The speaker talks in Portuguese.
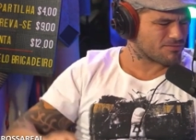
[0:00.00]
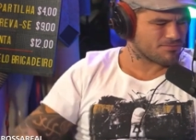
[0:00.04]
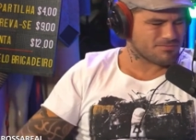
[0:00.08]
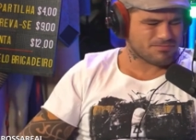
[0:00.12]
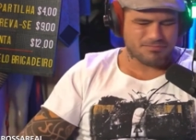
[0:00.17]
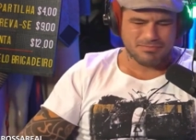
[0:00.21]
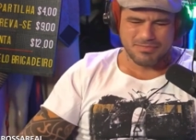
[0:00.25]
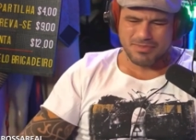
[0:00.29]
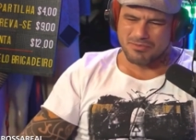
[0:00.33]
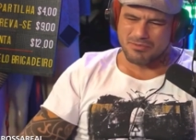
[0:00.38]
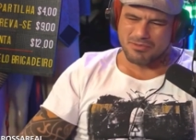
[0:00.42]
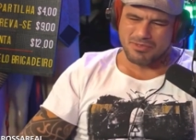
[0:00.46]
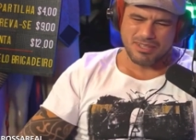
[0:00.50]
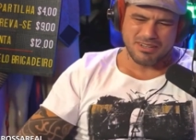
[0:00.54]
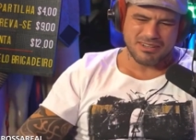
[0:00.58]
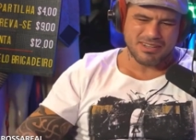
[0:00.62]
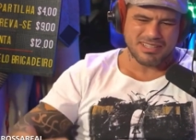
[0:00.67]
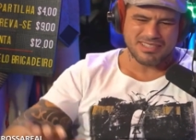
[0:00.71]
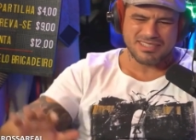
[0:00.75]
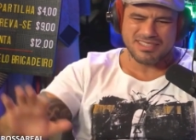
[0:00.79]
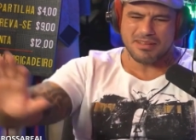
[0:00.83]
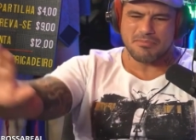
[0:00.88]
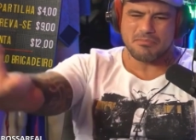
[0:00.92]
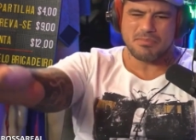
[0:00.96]
Não, não quero
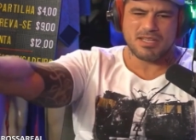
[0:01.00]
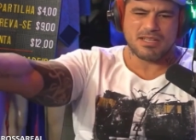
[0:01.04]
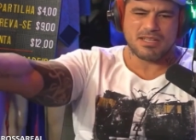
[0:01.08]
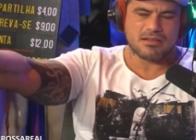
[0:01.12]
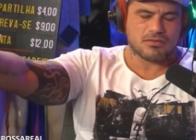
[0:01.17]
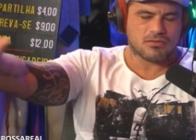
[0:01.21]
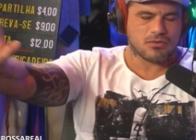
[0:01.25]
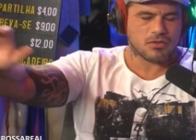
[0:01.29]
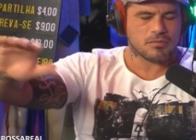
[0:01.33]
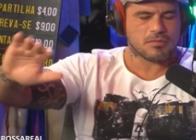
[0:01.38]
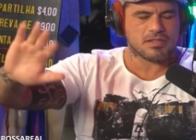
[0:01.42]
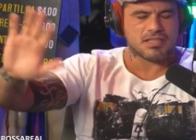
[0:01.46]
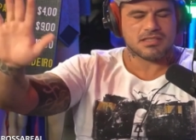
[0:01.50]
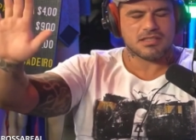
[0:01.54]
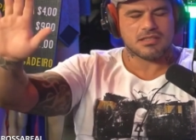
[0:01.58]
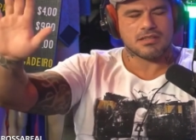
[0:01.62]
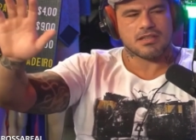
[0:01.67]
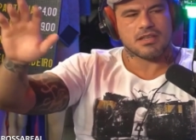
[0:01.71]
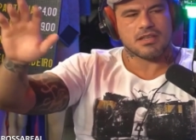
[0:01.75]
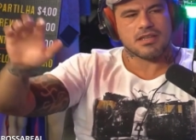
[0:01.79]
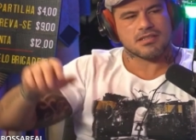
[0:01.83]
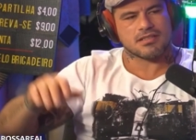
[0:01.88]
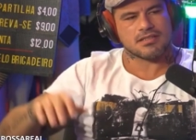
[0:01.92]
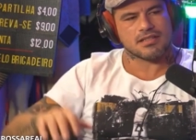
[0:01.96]
nem saber. Totalmente
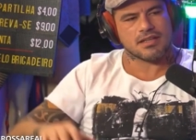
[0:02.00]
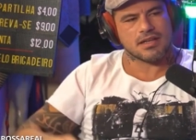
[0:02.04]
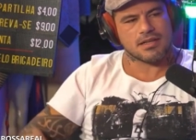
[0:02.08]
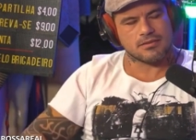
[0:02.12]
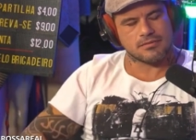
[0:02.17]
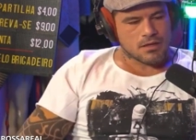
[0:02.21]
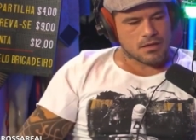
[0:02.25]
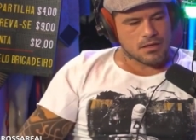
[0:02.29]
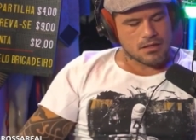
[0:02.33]
desinteressado.